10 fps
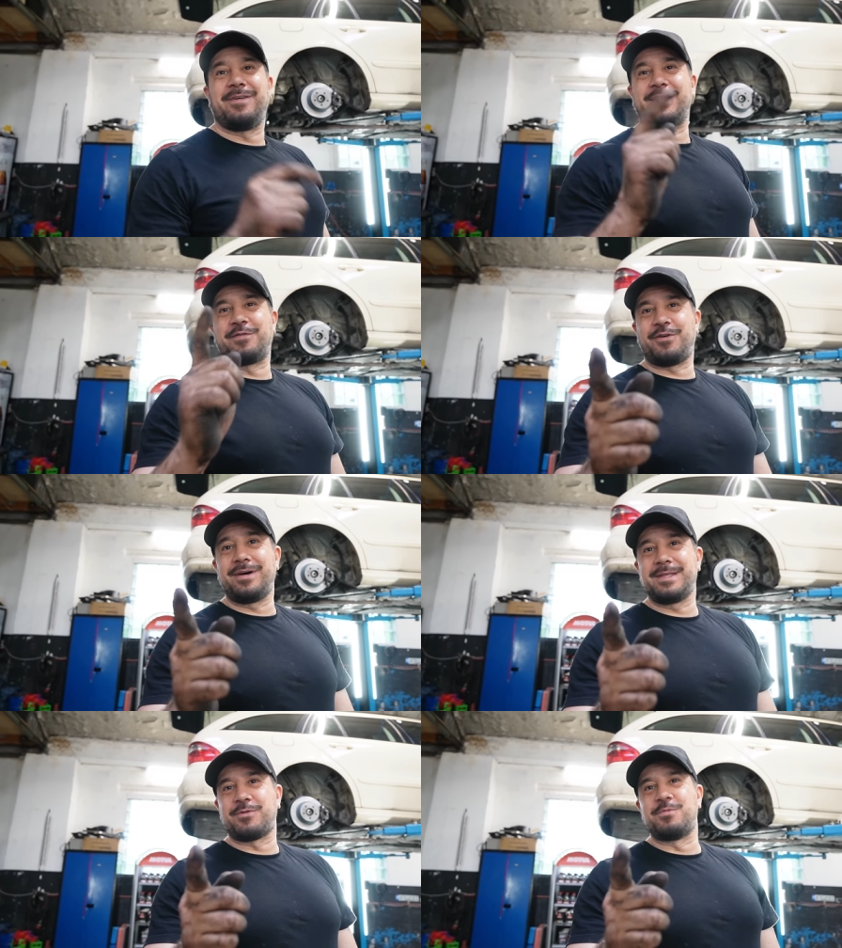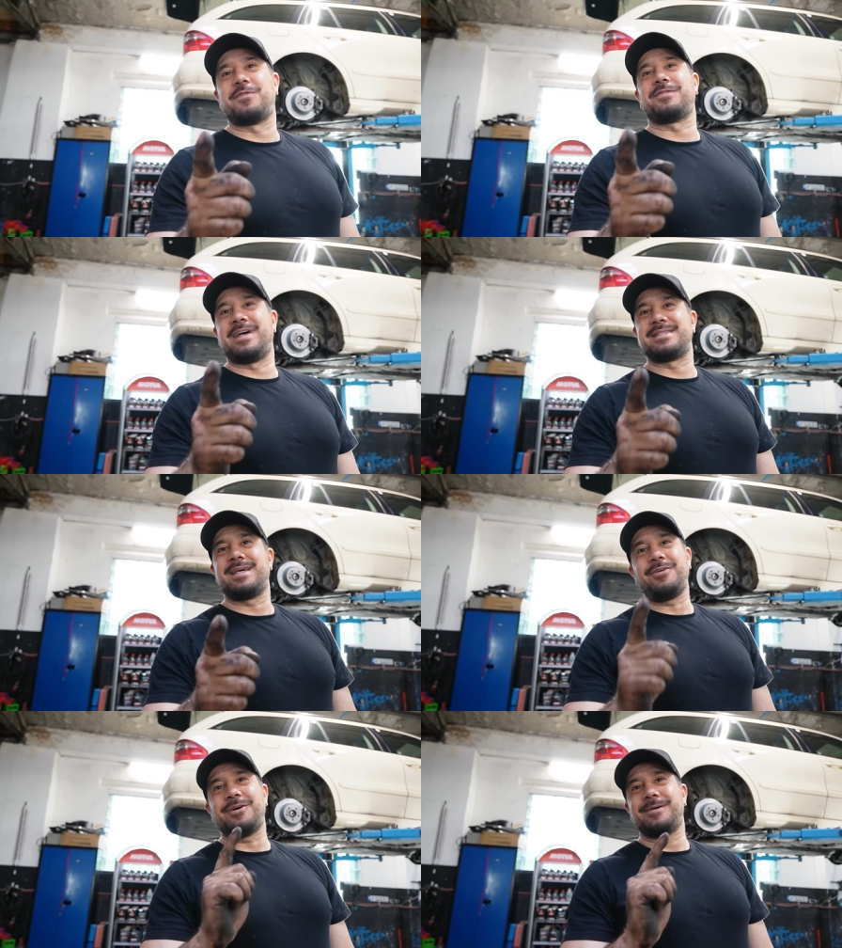Weil davor, die Probefahrt weiß
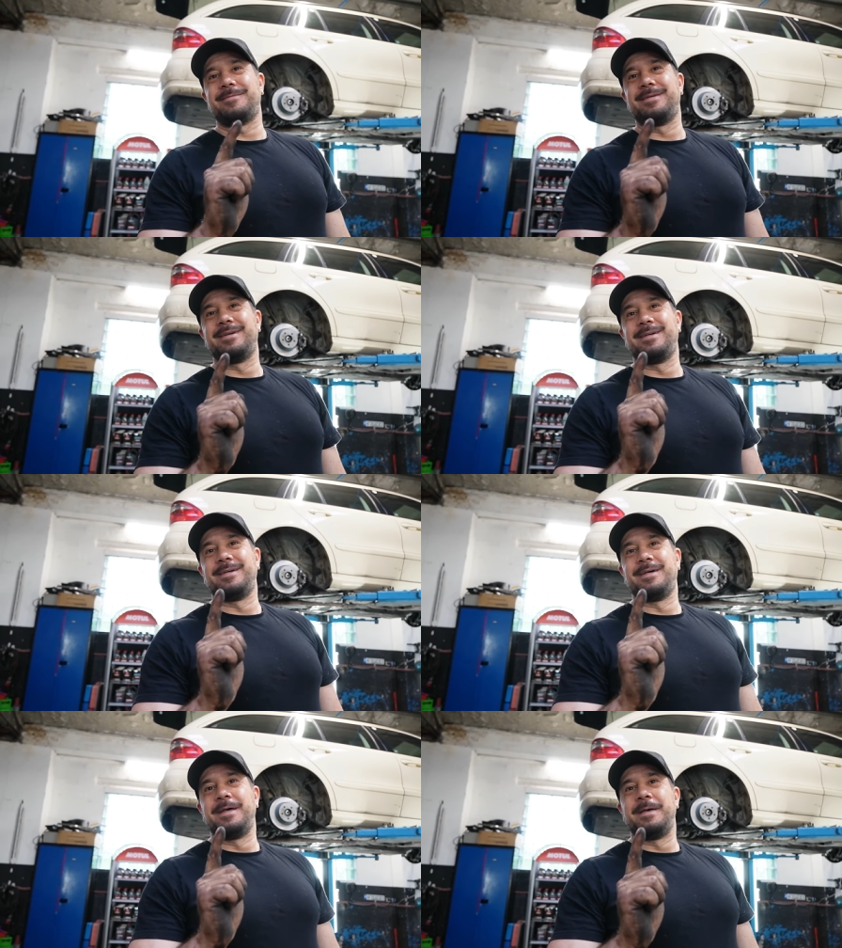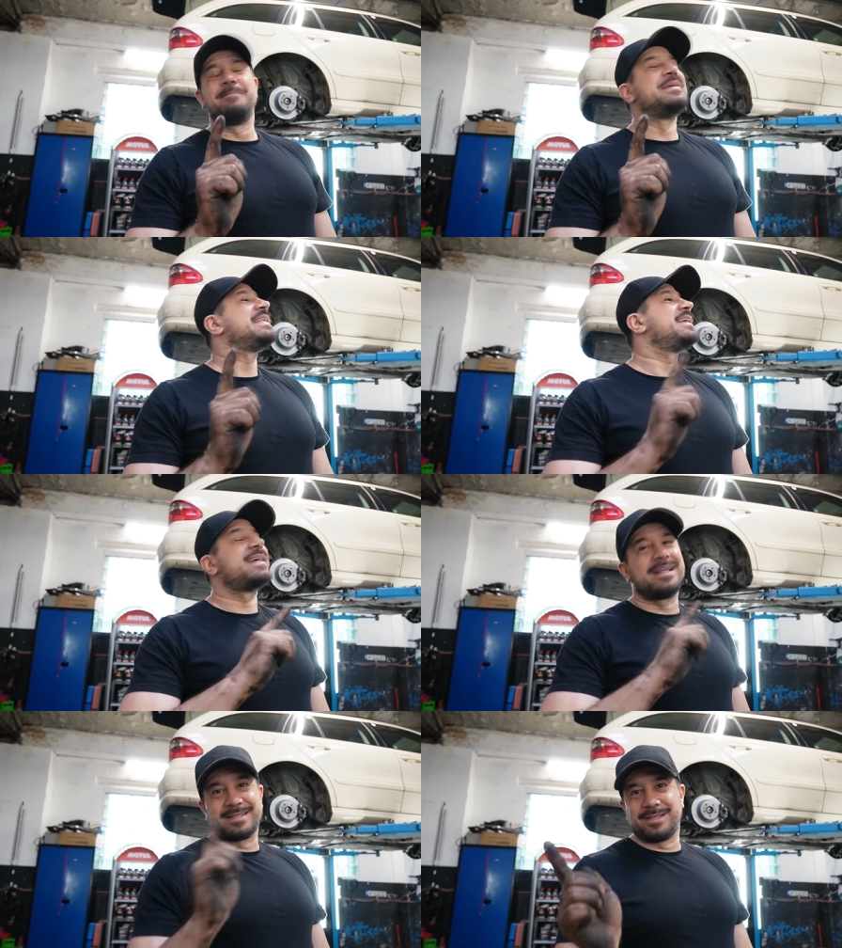ja noch. Ja. Mit den
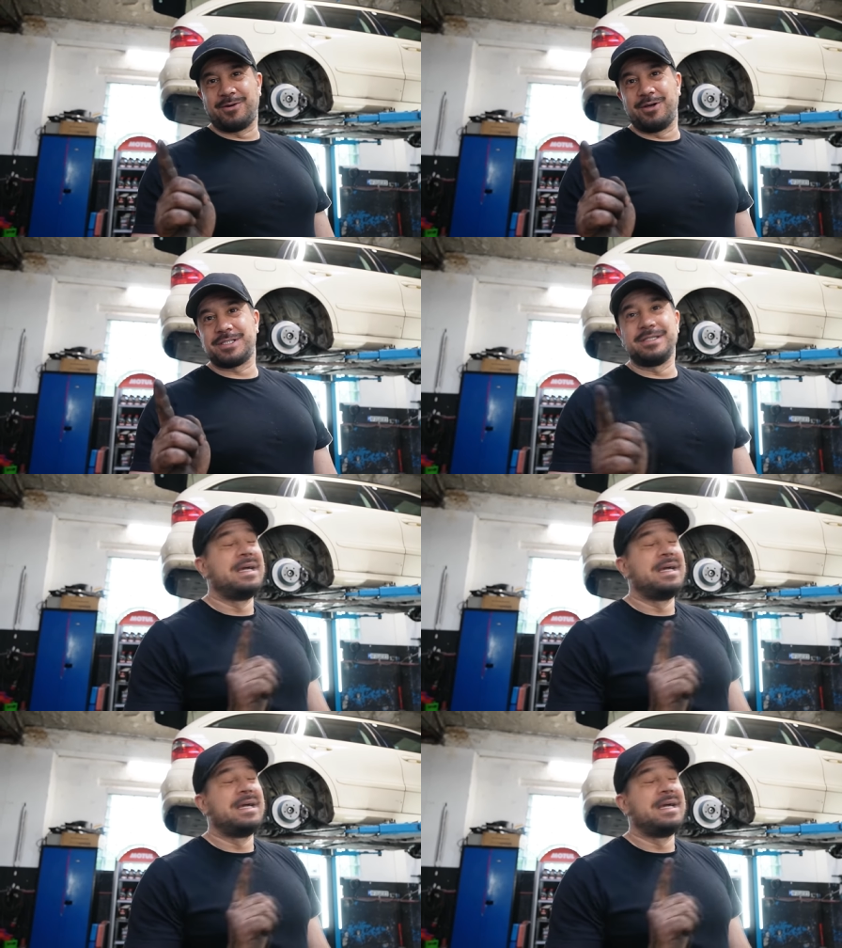ganzen Geräuschen.